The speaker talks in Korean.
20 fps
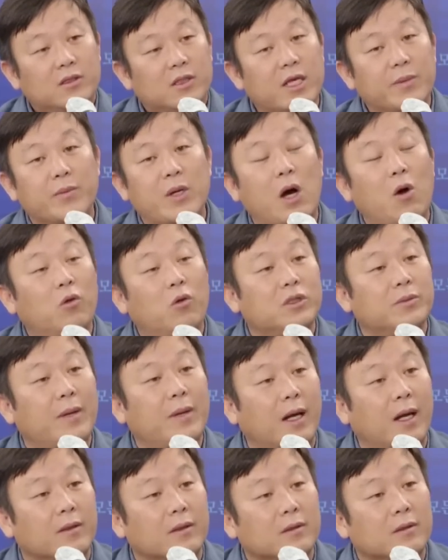
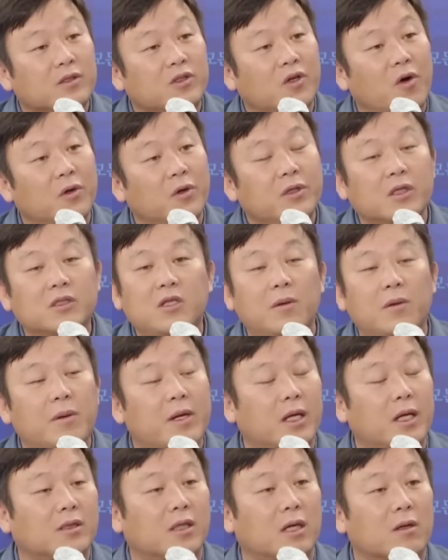김강호지만 전혀 네.
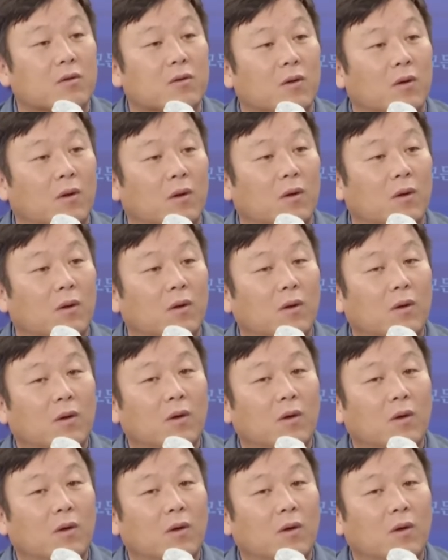처벌하지 않고